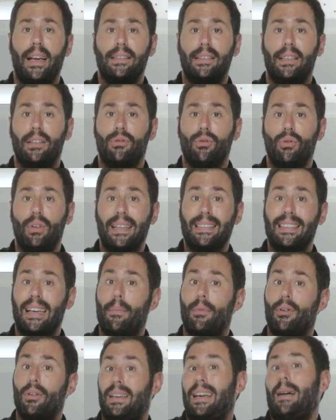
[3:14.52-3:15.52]
¿eh? Sin duda es
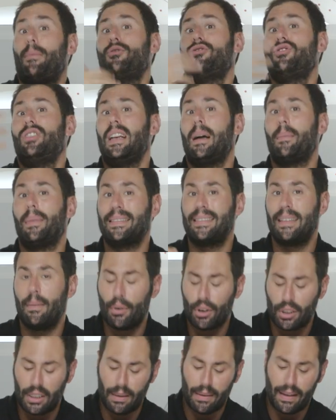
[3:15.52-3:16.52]
la, mochila más
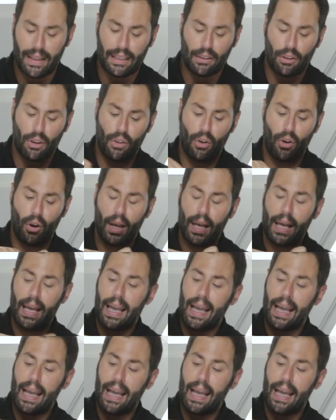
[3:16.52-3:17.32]
deportiva de todo